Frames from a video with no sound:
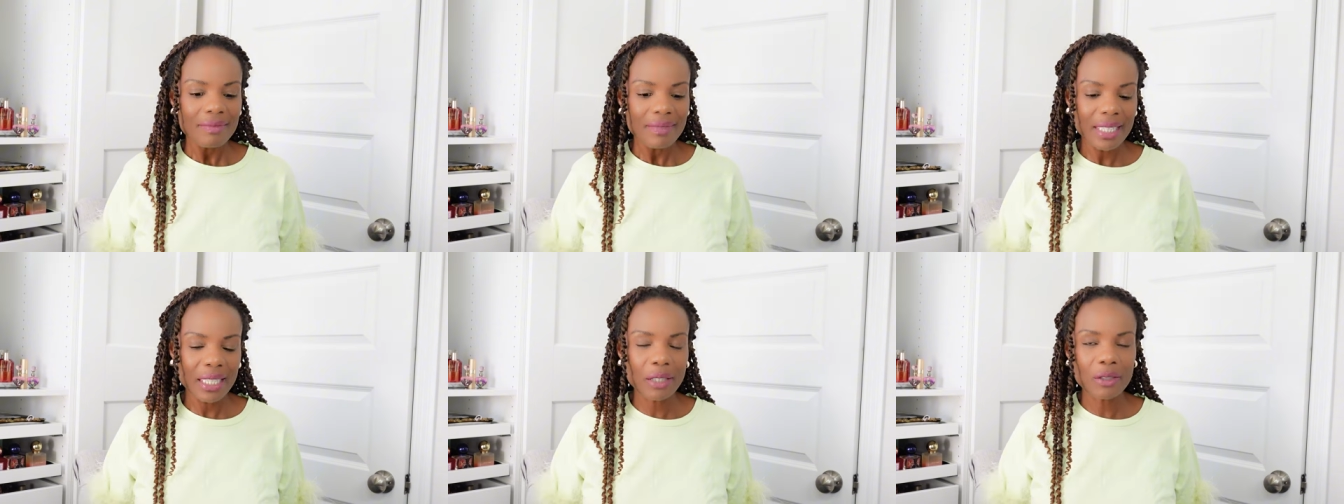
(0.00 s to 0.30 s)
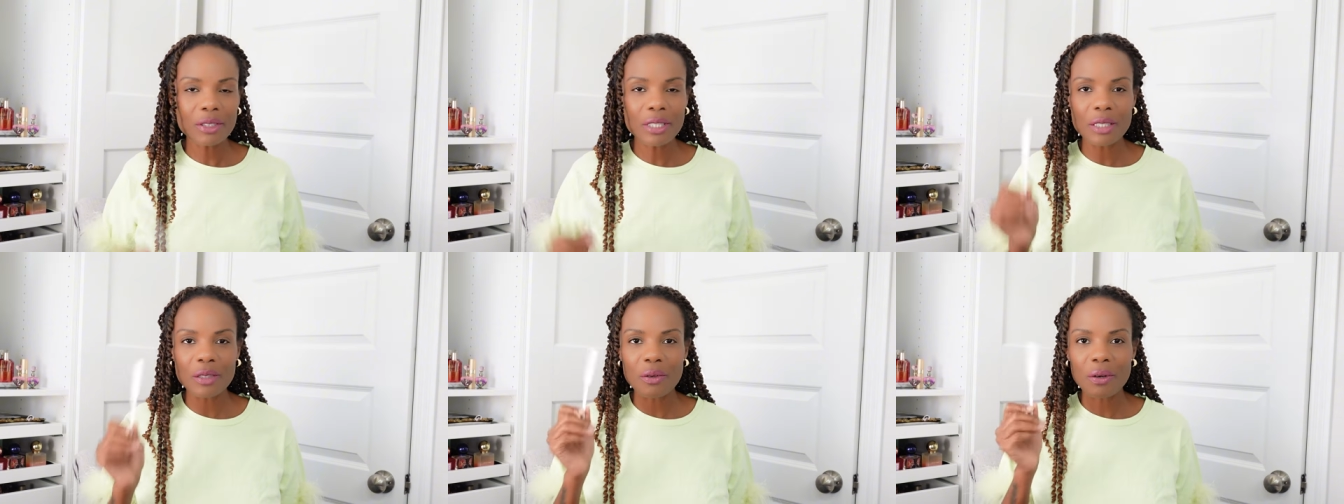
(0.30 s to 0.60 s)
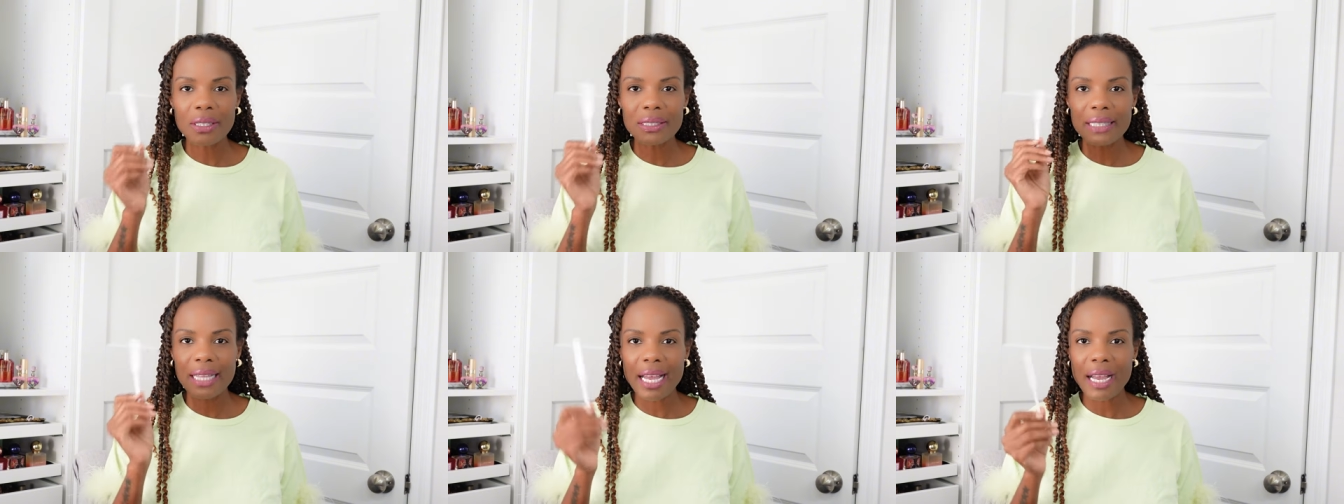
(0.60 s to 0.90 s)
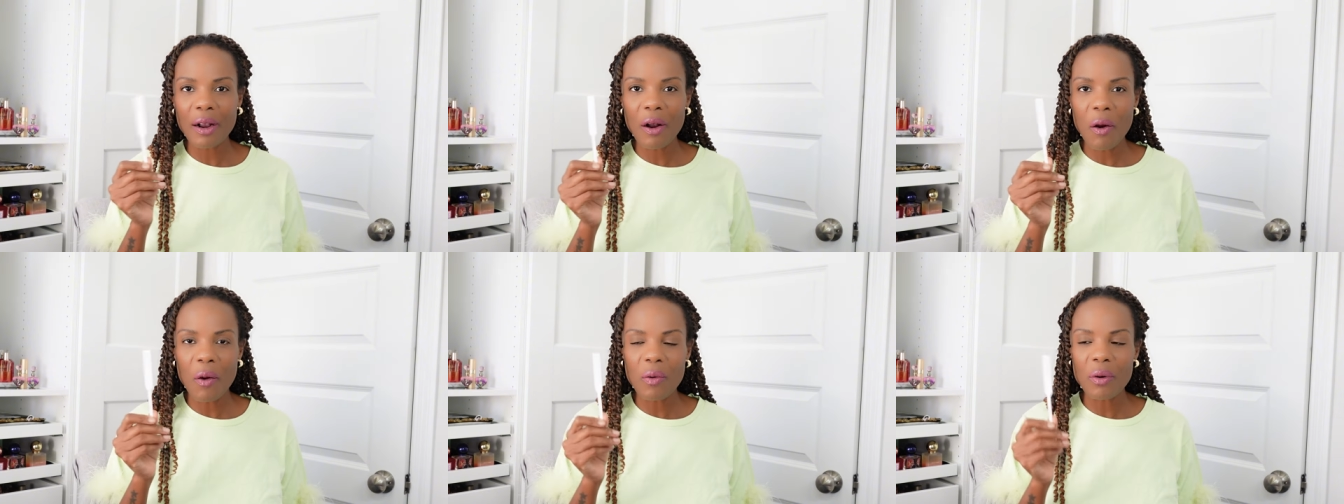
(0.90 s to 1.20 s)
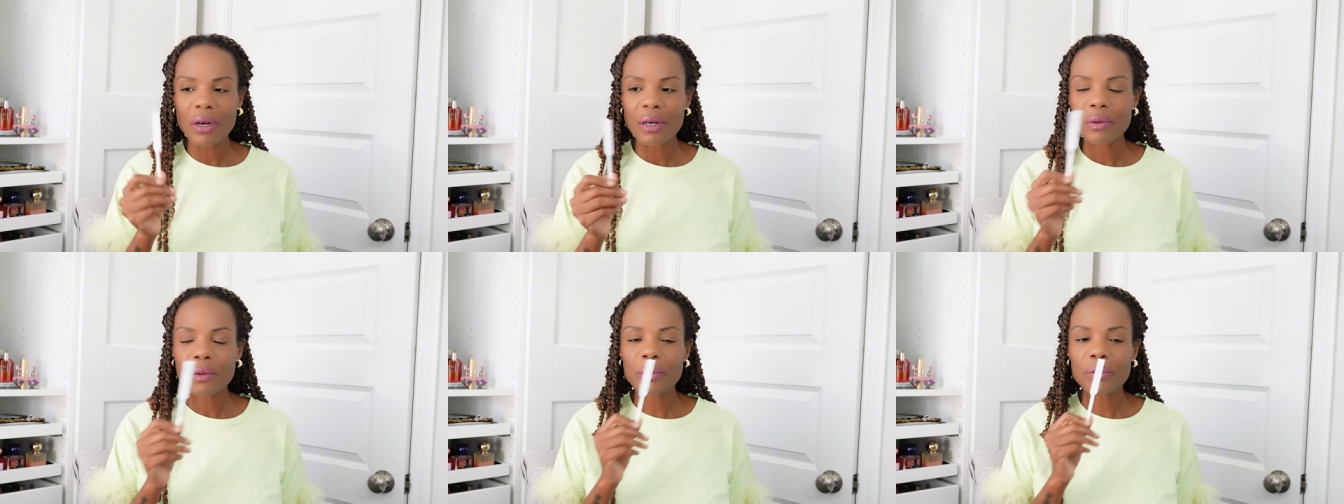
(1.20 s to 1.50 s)
Eu já tô até
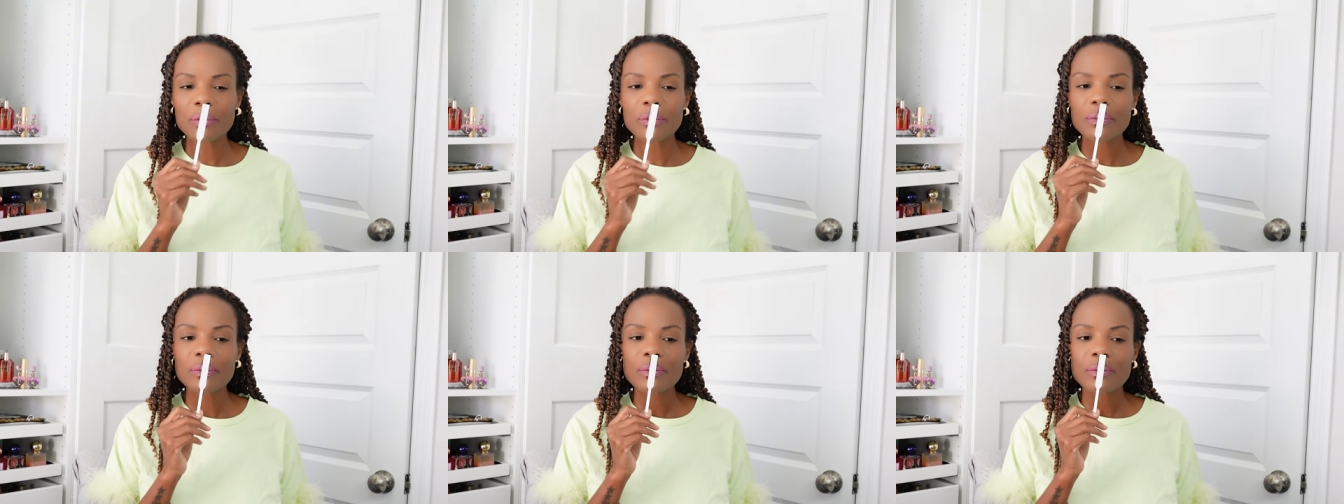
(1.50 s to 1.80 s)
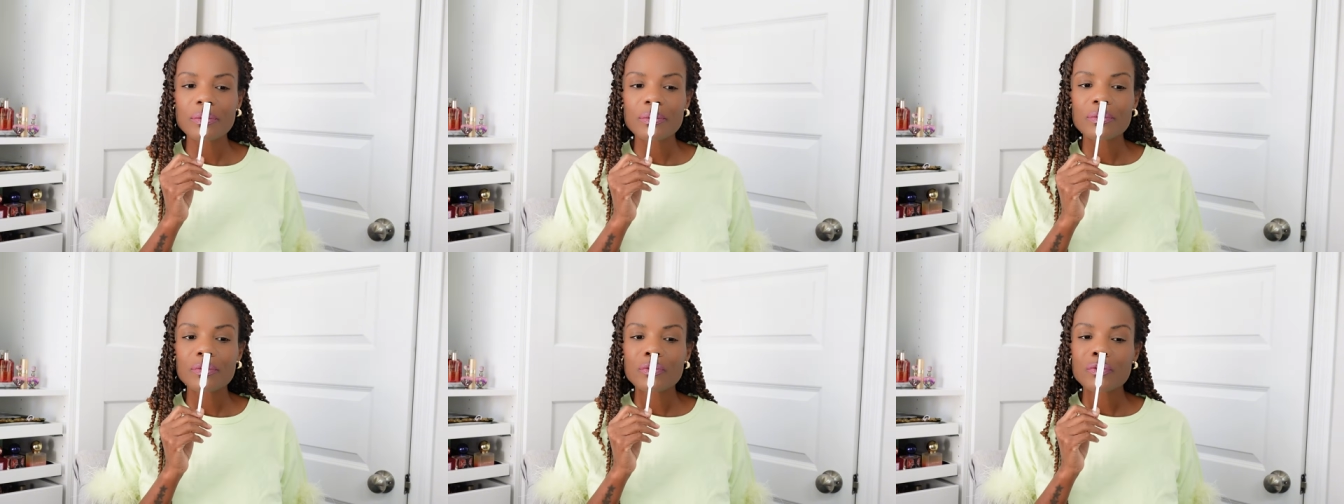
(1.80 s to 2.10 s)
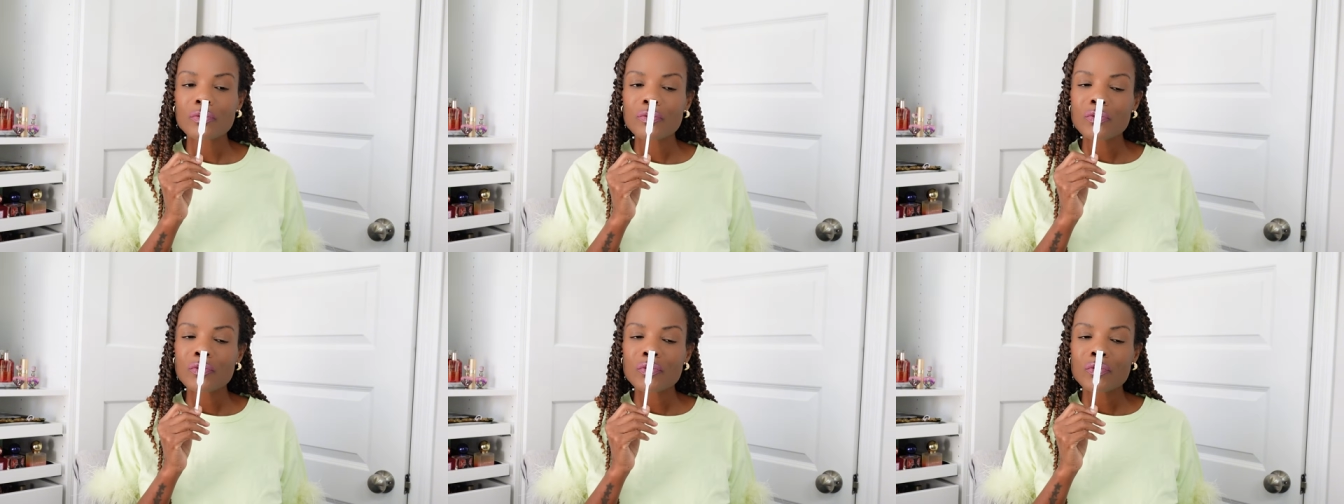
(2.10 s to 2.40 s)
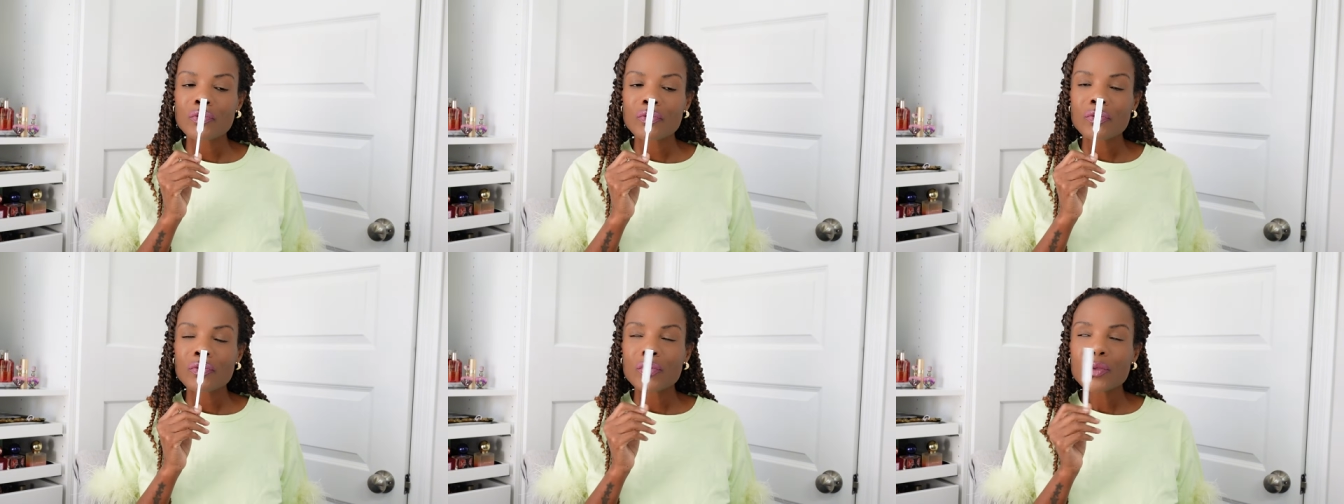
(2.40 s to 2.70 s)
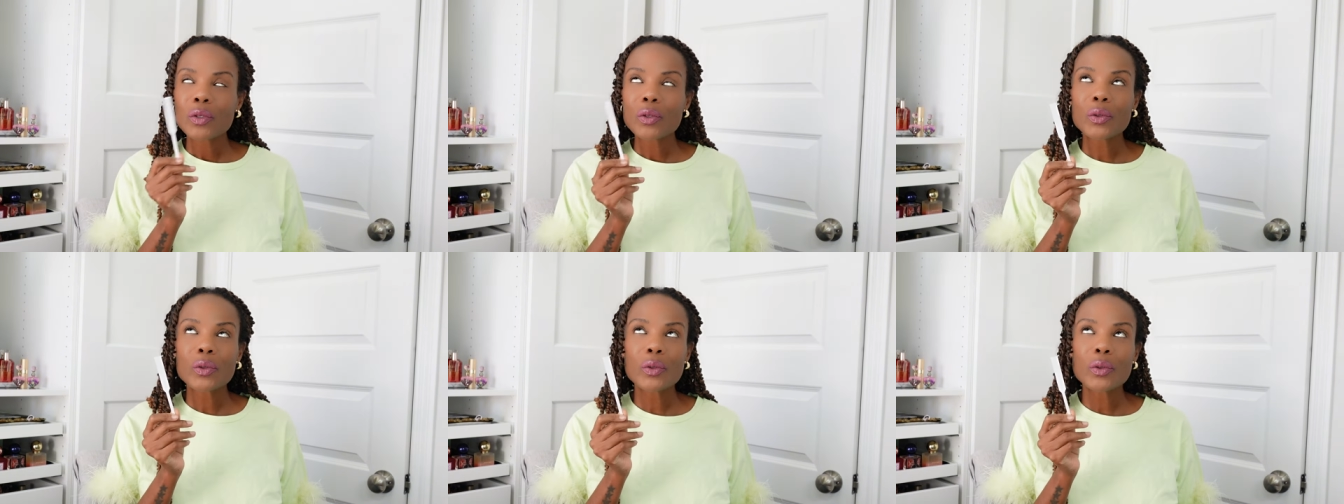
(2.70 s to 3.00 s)
com um
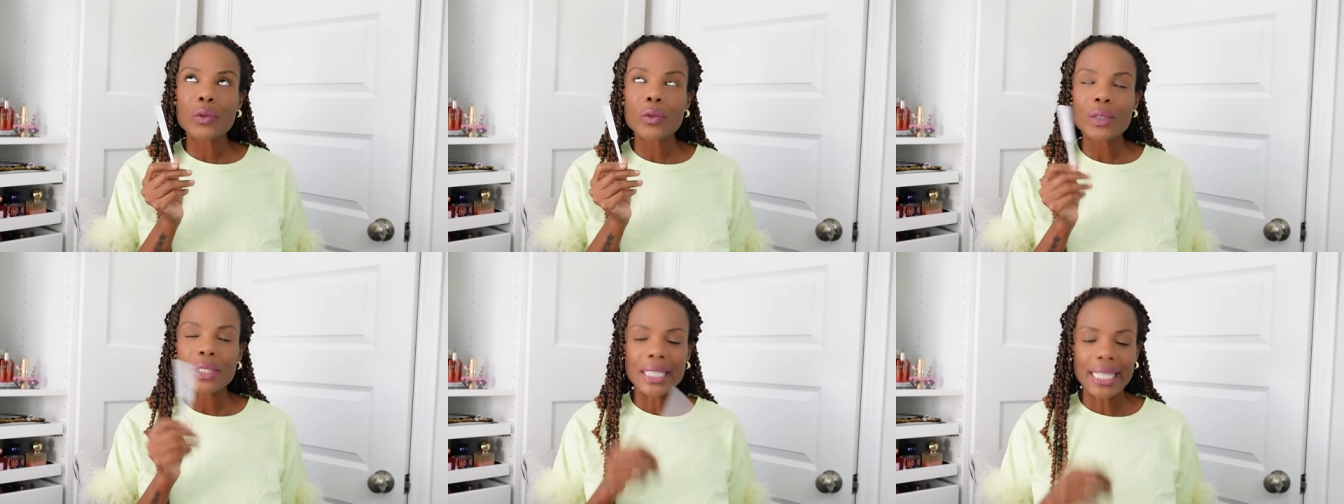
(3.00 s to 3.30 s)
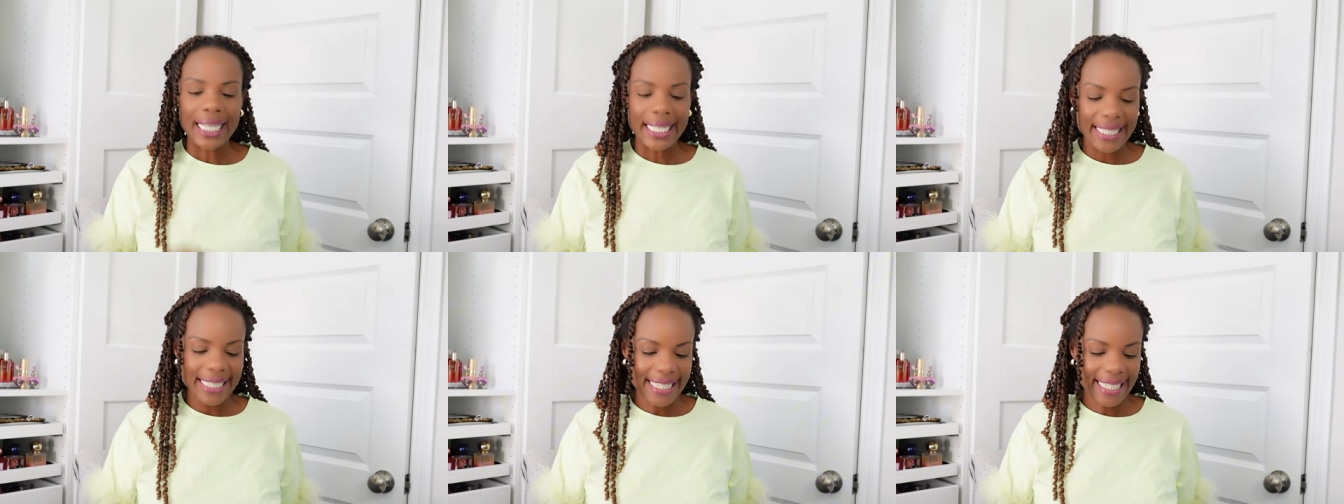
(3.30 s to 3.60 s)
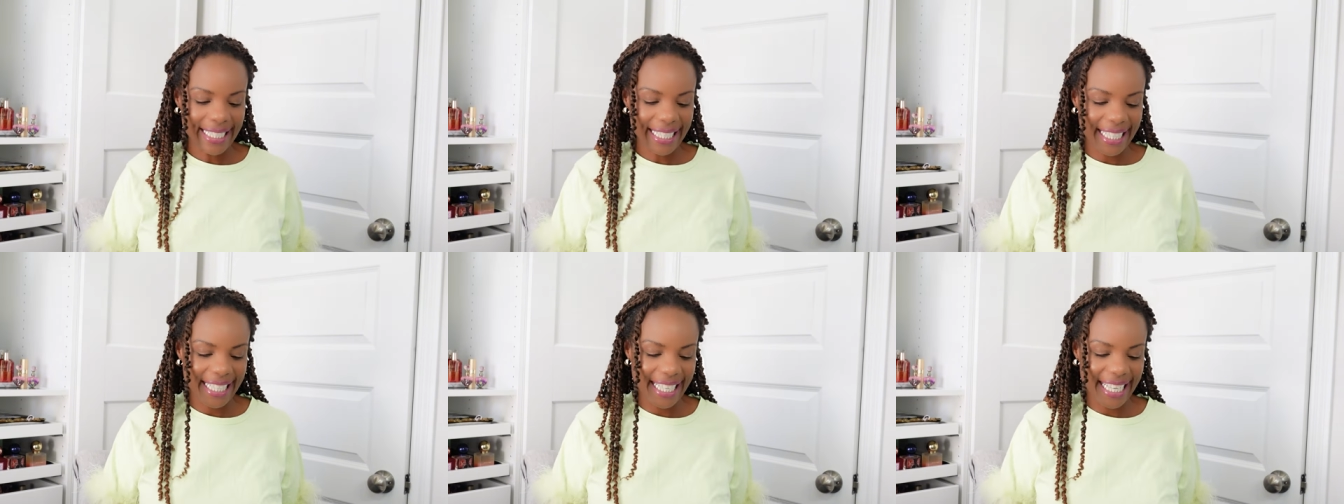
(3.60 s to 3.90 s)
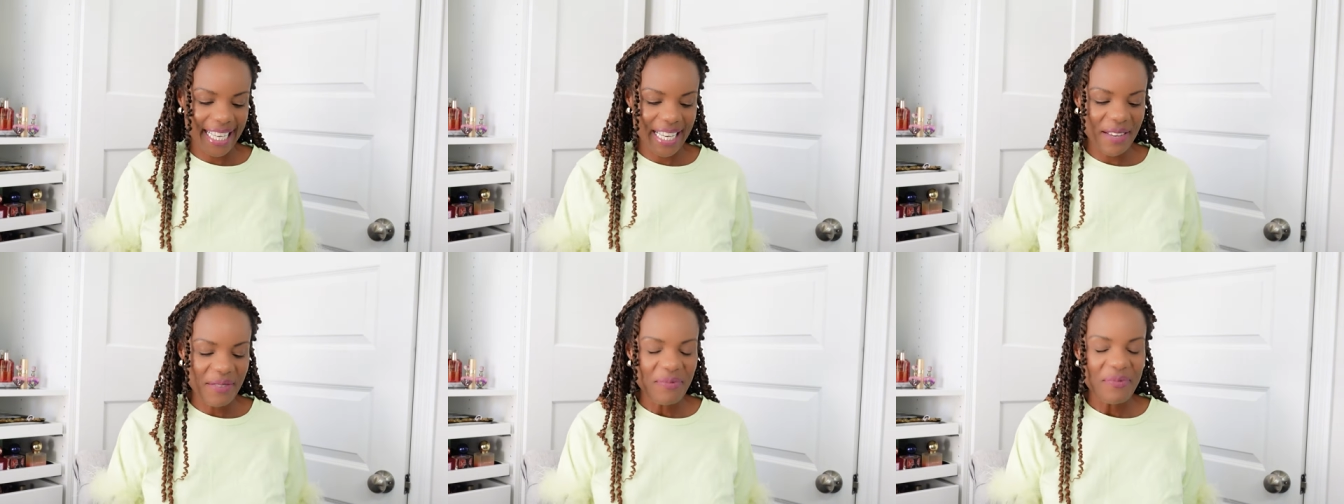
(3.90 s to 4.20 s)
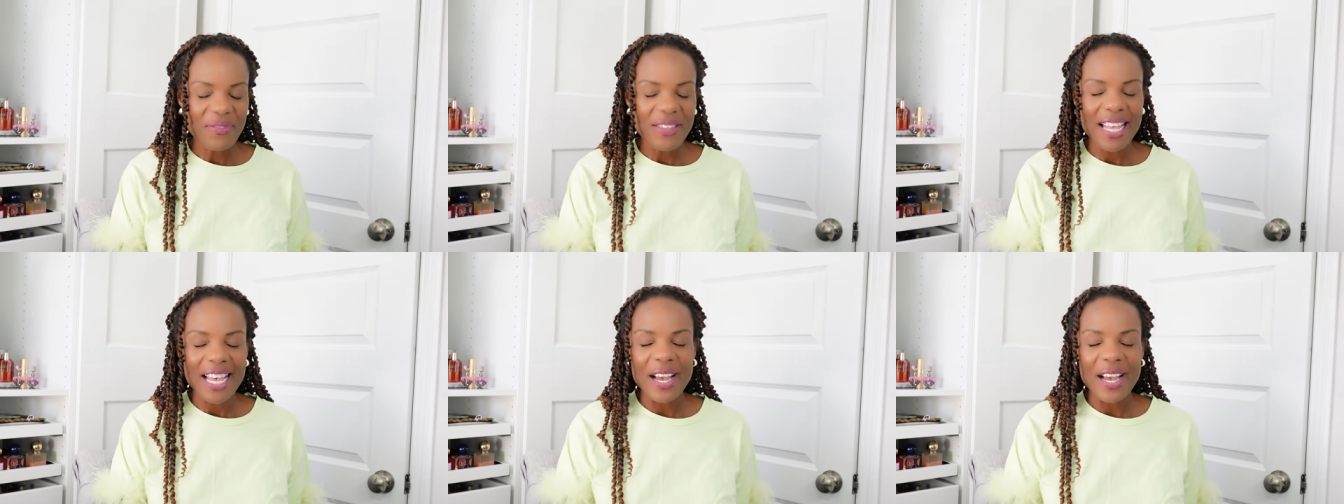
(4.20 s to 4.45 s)
uh, deles aqui.